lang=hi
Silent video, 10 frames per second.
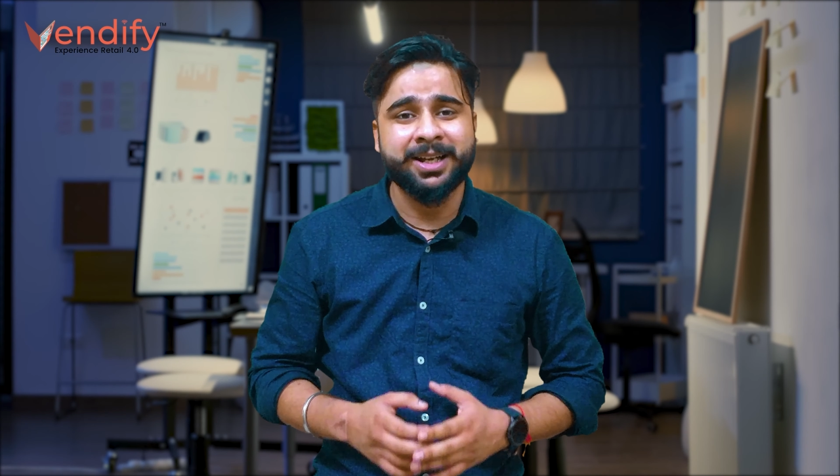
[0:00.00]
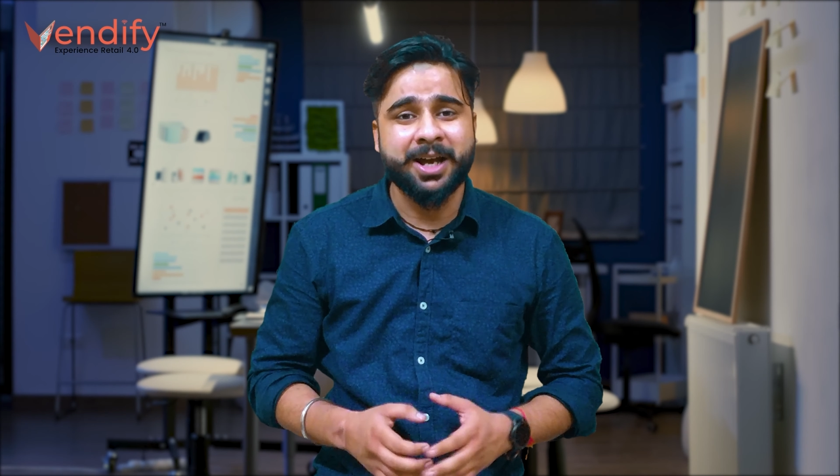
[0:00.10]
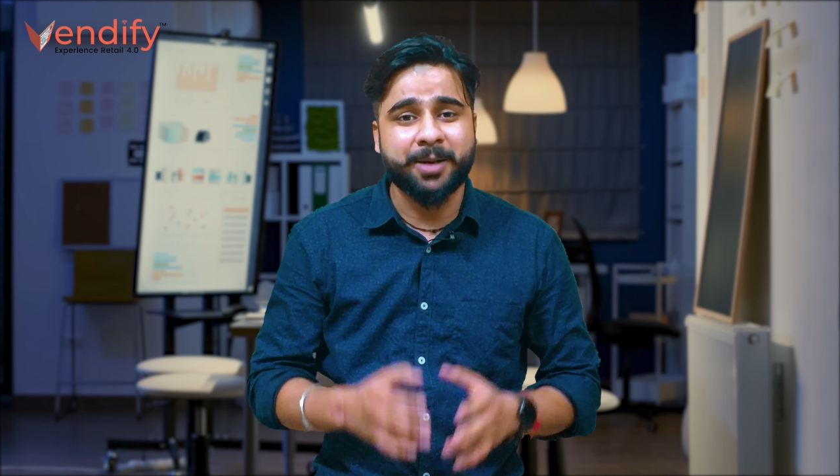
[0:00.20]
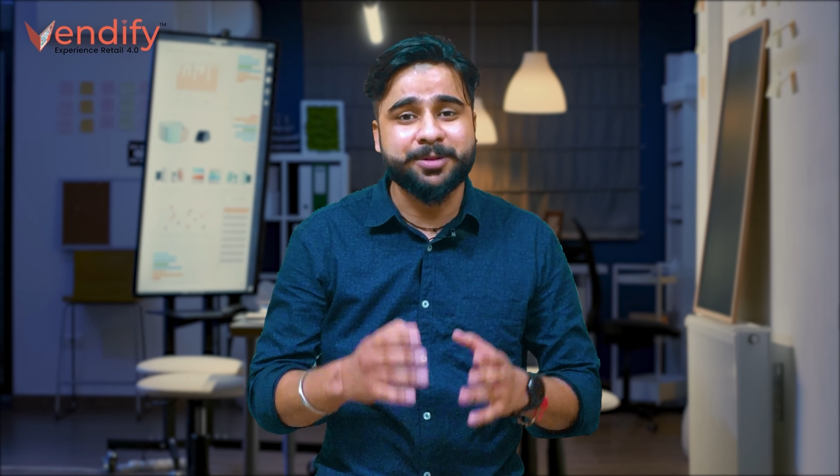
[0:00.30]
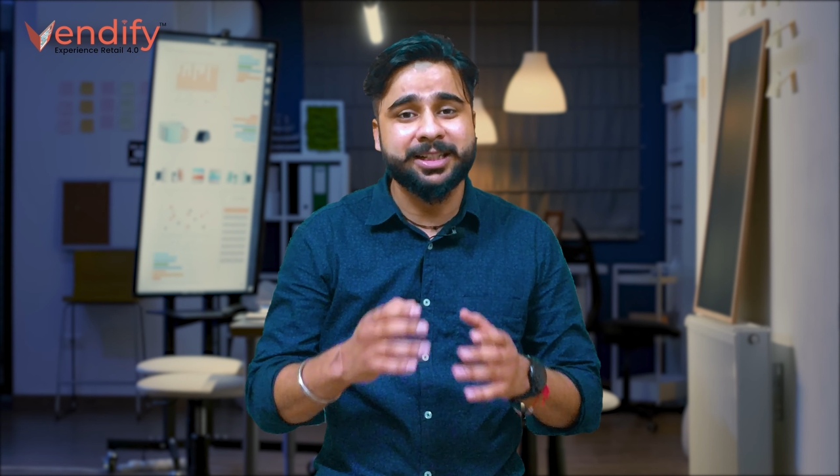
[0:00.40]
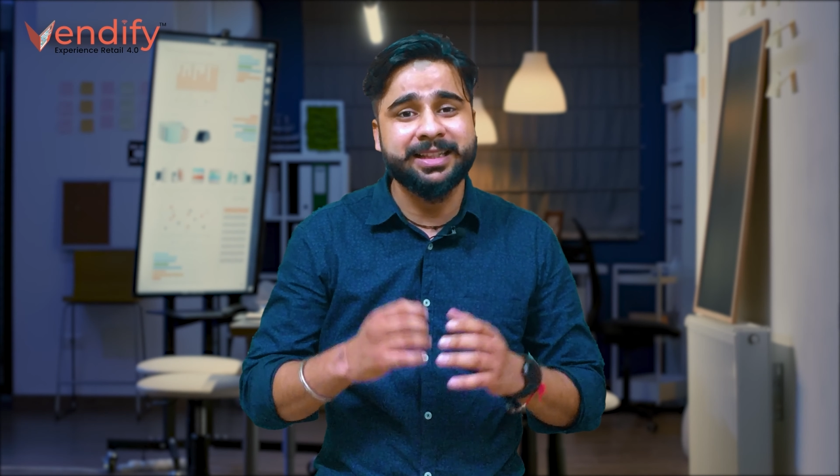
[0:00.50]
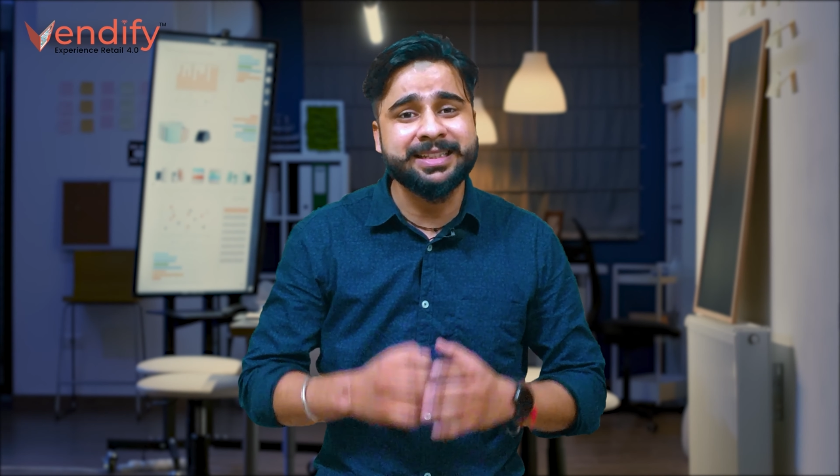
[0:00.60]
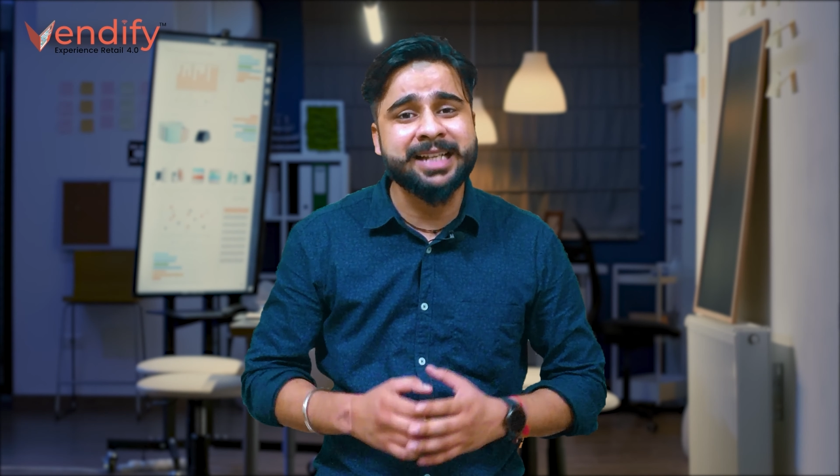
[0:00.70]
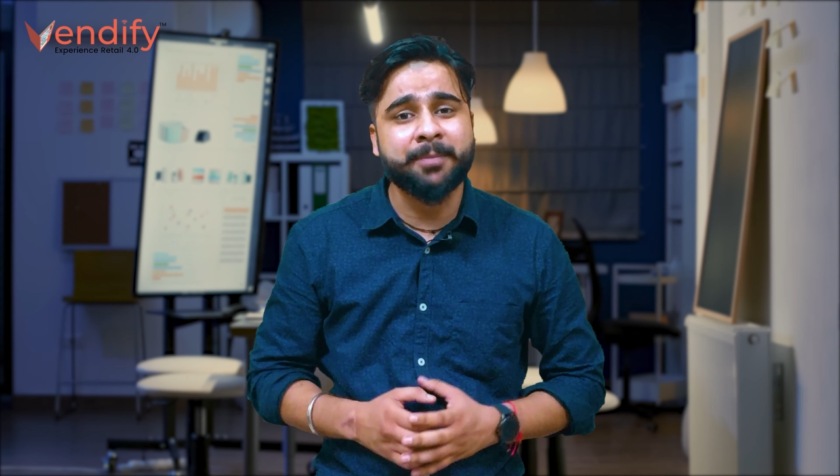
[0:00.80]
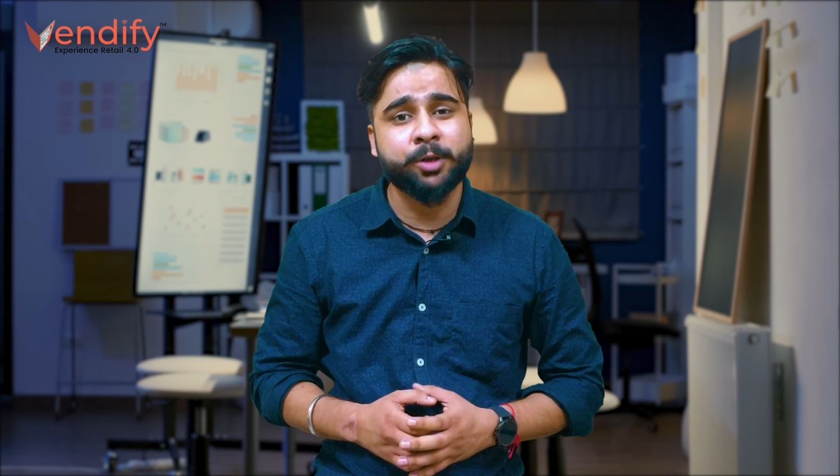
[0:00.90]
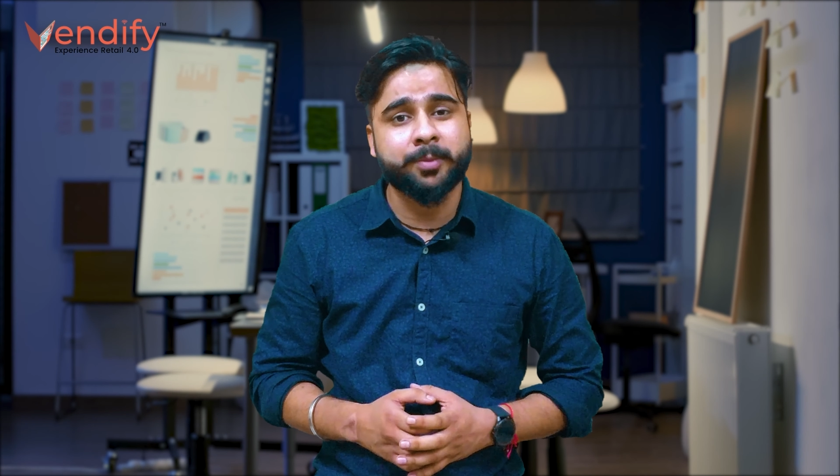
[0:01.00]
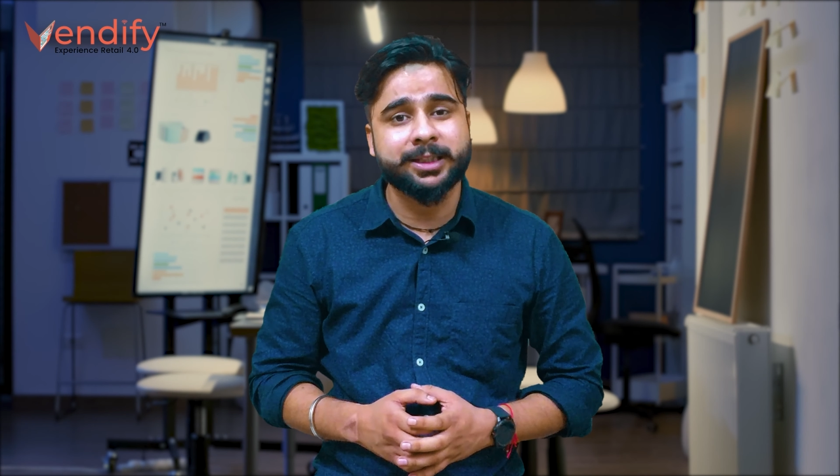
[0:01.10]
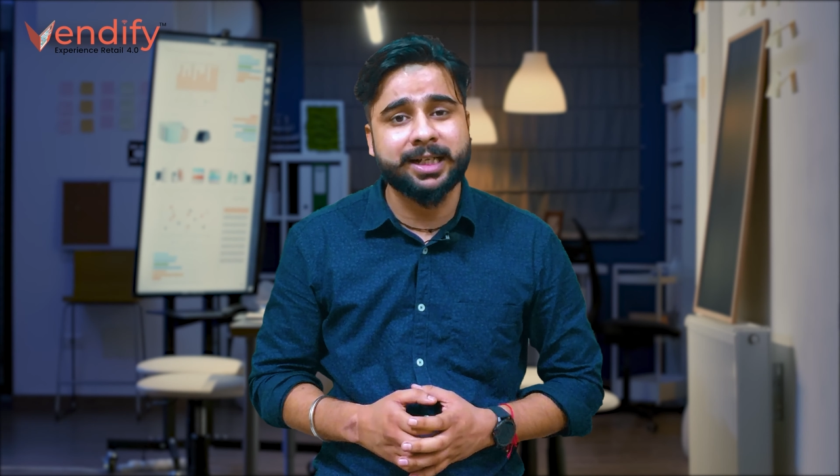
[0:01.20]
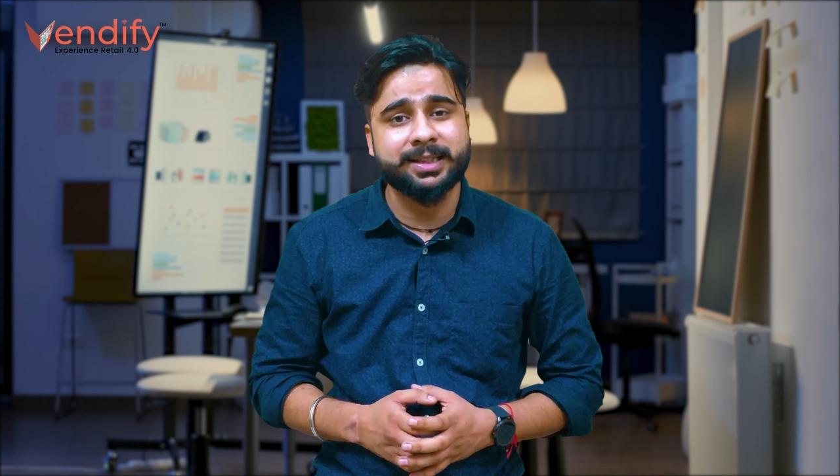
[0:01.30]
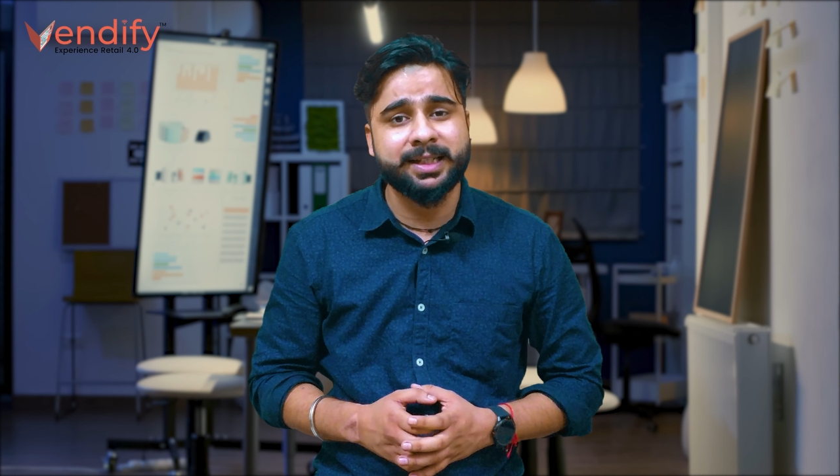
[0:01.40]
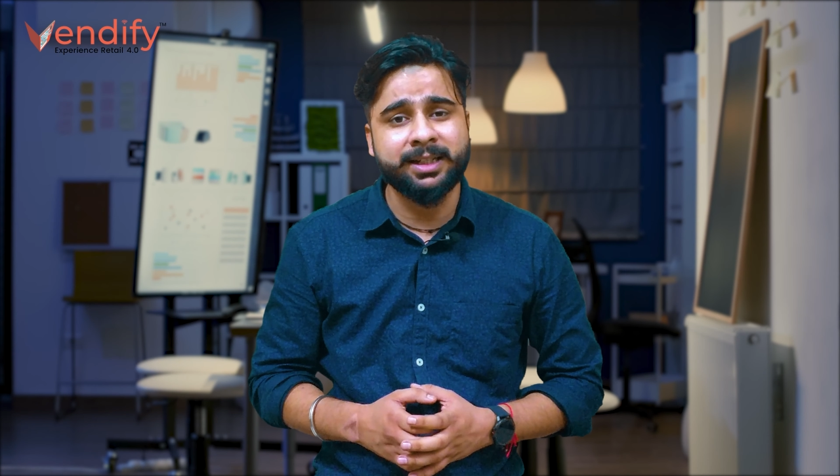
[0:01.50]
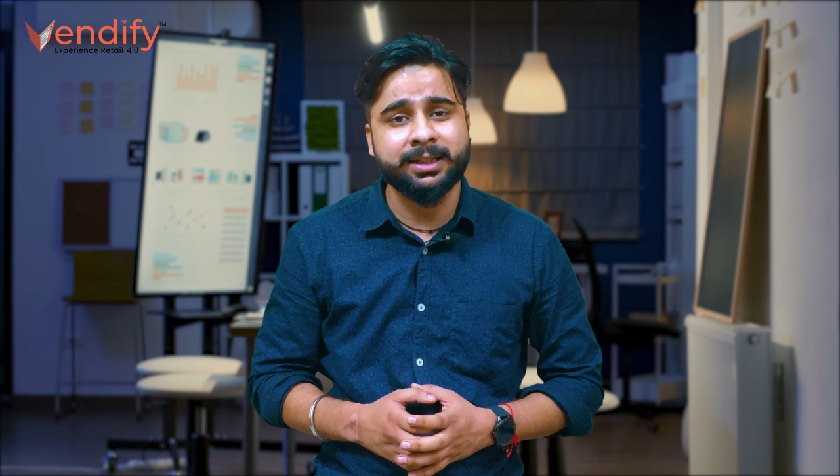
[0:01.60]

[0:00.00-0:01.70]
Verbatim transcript: अब जल्दी से आपको बताते हैं